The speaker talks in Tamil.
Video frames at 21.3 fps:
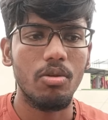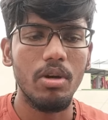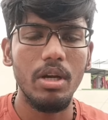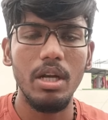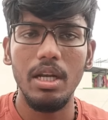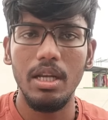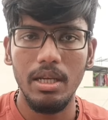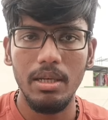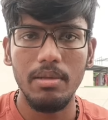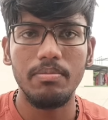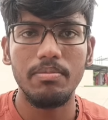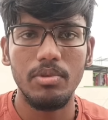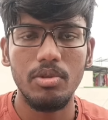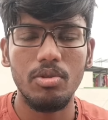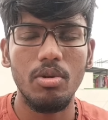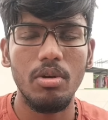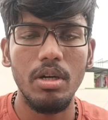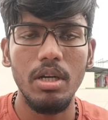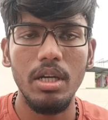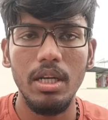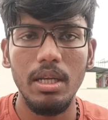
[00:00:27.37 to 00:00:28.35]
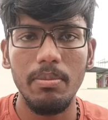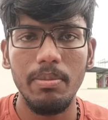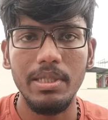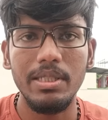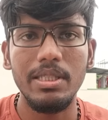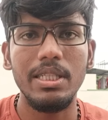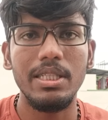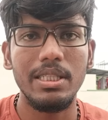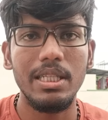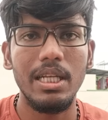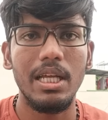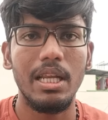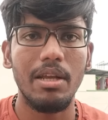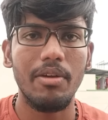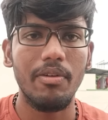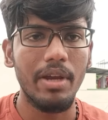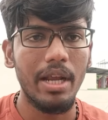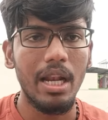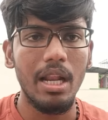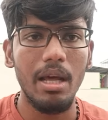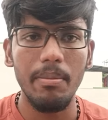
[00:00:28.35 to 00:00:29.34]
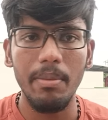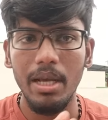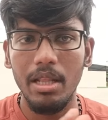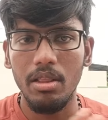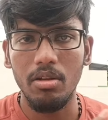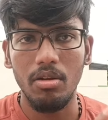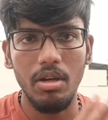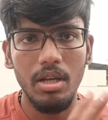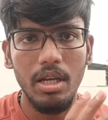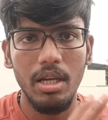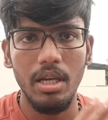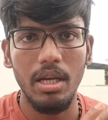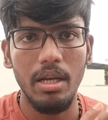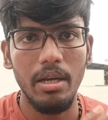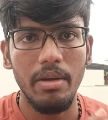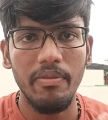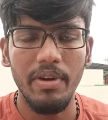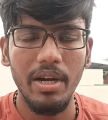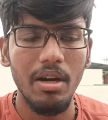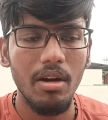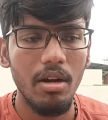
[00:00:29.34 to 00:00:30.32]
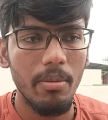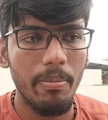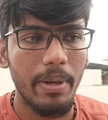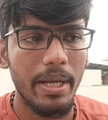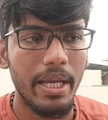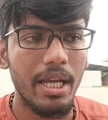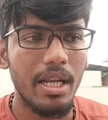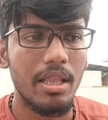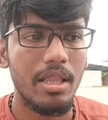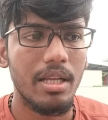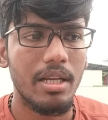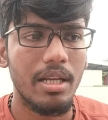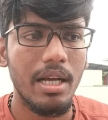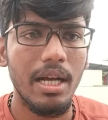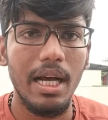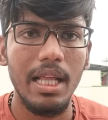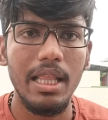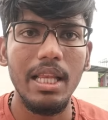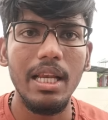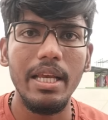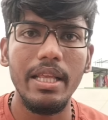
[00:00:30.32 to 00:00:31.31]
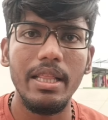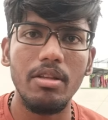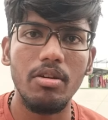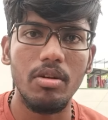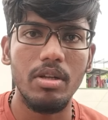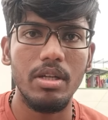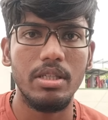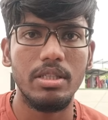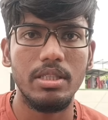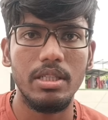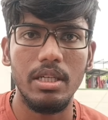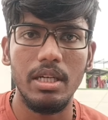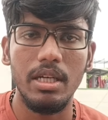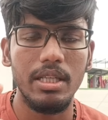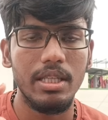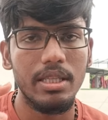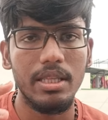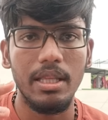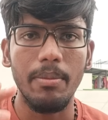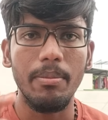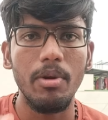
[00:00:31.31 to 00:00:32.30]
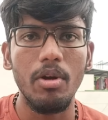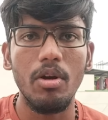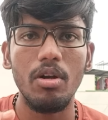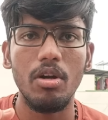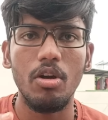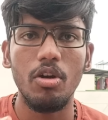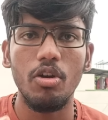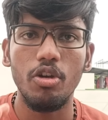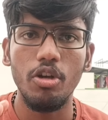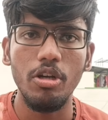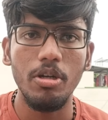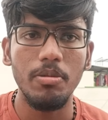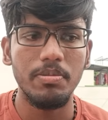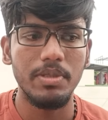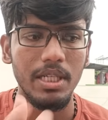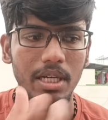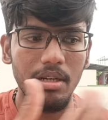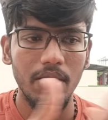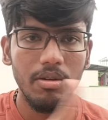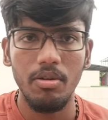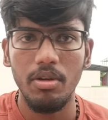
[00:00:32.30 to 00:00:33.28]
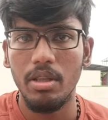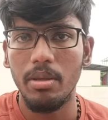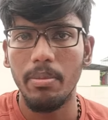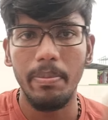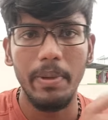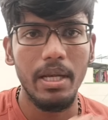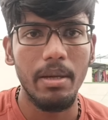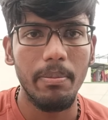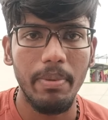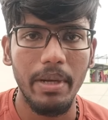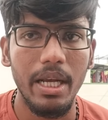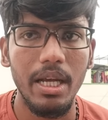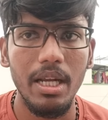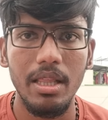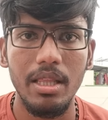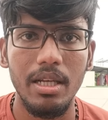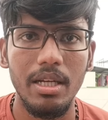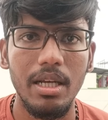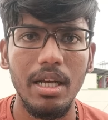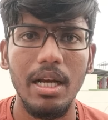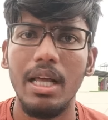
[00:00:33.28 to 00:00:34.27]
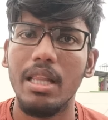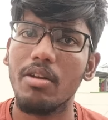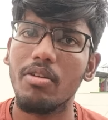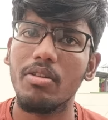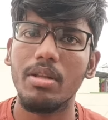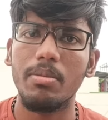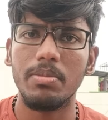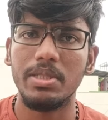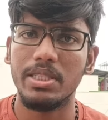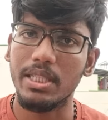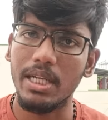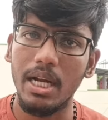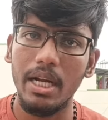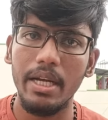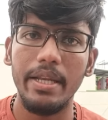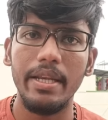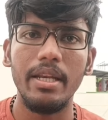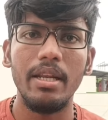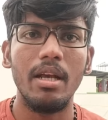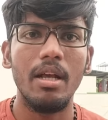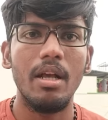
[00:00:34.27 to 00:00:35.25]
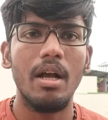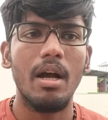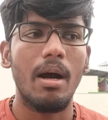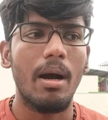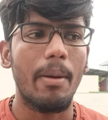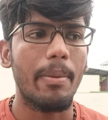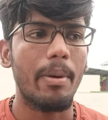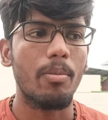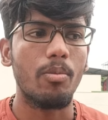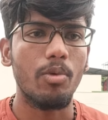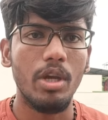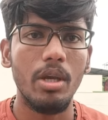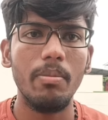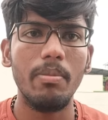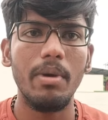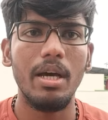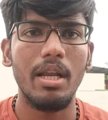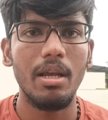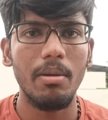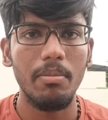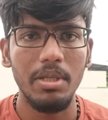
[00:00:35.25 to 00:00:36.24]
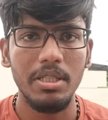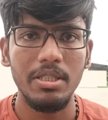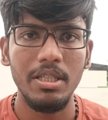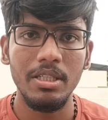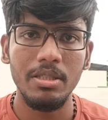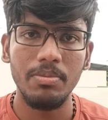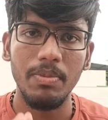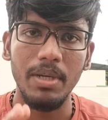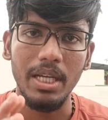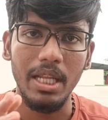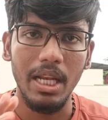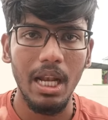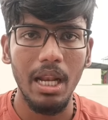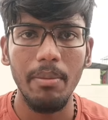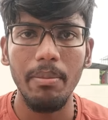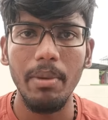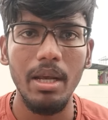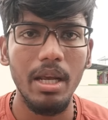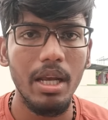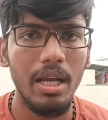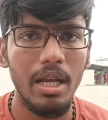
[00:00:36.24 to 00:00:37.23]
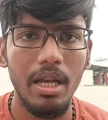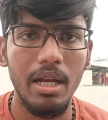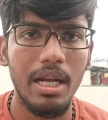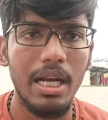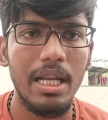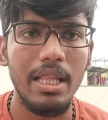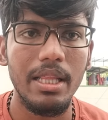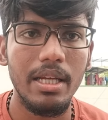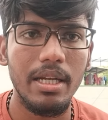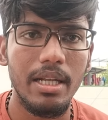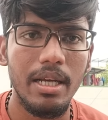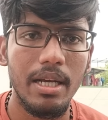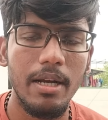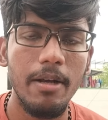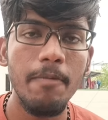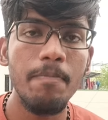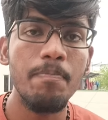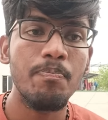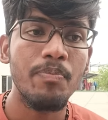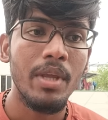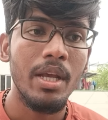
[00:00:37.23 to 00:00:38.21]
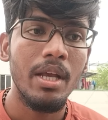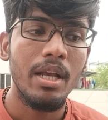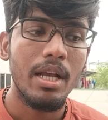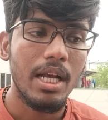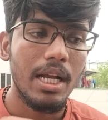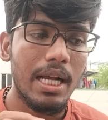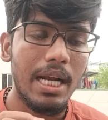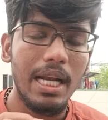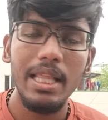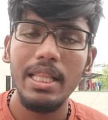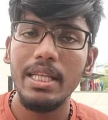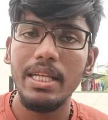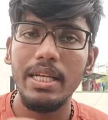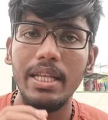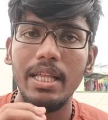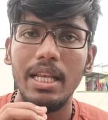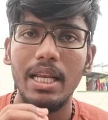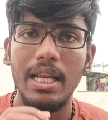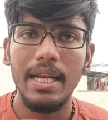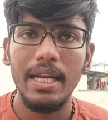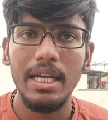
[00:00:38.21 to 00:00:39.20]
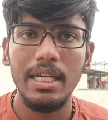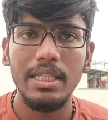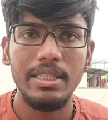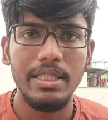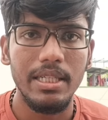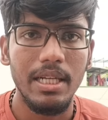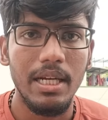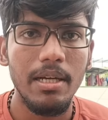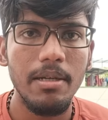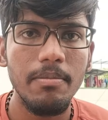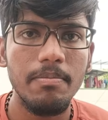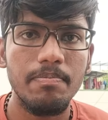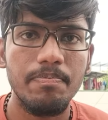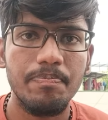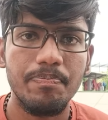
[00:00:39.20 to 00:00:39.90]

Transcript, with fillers: தொழில் தொழிலில் பிஸ்னஸில் இருக்கவங்க எல்லாமே அந்த ஒரு விழாவில் பங்கேற்றுக்கிட்டாங்க அதில் இந்த ஒரு தமிழ்நாட்டோட யூடியூப் சேனலும் வந்து ப பங்கெடுத்துக்கிட்டாங்க அதில் வந்து நம்ம ஸ்டாலின் அப்புறம் முக்கியமாக இருக்க பிஸ்னஸ் மேன் எல்லாமே கலந்துக்கிட்டாங்க கலந்துகிட்டதில் என்ன ஆச்சுன்னா